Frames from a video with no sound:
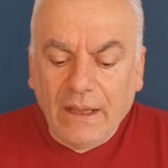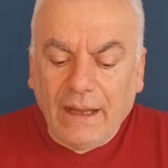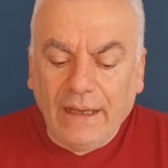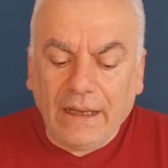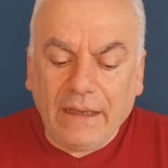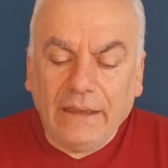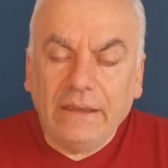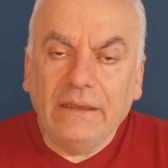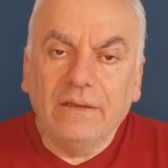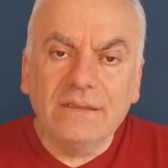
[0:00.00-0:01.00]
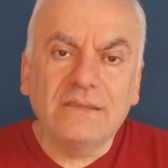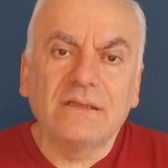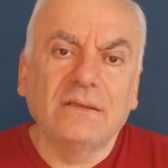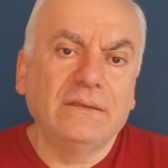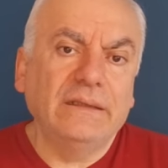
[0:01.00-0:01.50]
هلأ
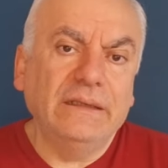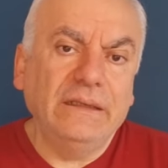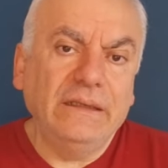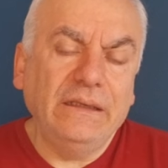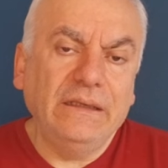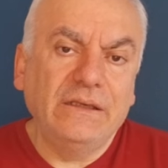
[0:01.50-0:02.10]
القصة اللي